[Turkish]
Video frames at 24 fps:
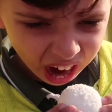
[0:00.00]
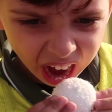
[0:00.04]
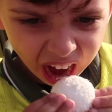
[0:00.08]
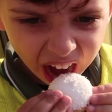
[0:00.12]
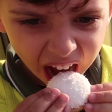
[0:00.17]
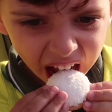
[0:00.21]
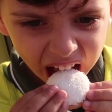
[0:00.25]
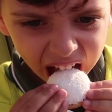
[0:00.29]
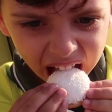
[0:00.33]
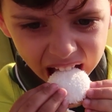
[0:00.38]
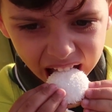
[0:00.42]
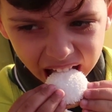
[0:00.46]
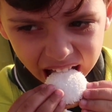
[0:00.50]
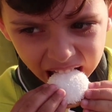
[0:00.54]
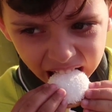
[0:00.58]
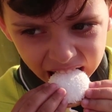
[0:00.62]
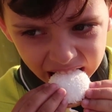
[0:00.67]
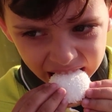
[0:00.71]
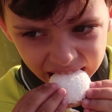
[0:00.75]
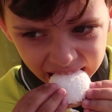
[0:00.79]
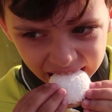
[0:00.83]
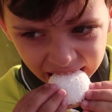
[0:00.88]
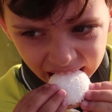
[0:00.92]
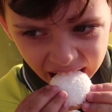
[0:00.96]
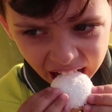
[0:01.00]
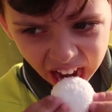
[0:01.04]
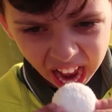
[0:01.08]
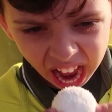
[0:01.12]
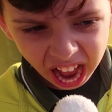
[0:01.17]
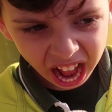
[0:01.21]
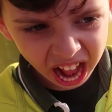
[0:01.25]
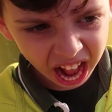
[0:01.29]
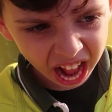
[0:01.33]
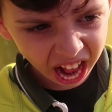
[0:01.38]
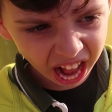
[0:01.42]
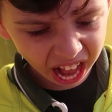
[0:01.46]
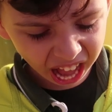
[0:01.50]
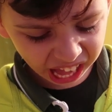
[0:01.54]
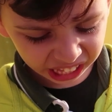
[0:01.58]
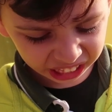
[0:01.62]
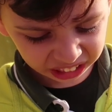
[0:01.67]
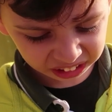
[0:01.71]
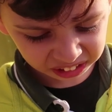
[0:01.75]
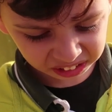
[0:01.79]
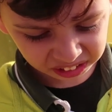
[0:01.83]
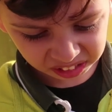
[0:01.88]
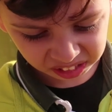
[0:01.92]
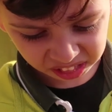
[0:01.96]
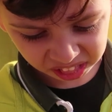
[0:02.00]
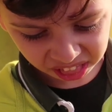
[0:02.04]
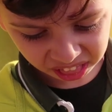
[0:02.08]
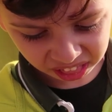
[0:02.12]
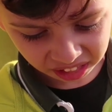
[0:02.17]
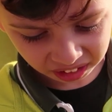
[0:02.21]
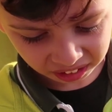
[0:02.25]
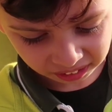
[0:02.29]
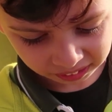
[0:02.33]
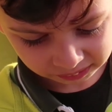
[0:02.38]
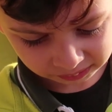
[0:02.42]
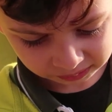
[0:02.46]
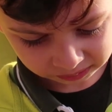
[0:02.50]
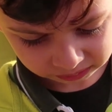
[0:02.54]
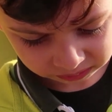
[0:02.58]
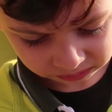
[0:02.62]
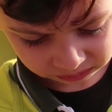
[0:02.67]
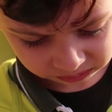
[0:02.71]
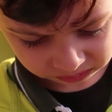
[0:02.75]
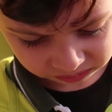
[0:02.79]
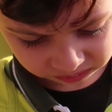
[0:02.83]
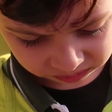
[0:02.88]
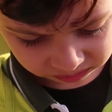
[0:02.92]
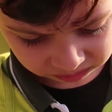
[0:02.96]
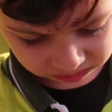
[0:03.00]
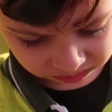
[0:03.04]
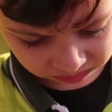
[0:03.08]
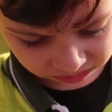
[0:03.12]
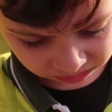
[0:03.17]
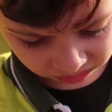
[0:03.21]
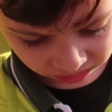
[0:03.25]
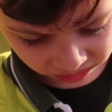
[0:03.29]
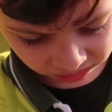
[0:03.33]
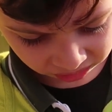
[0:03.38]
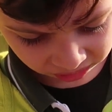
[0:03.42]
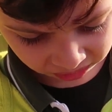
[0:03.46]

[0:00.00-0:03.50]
Tam marketten çıkarken arkadaşlar biz ilk kez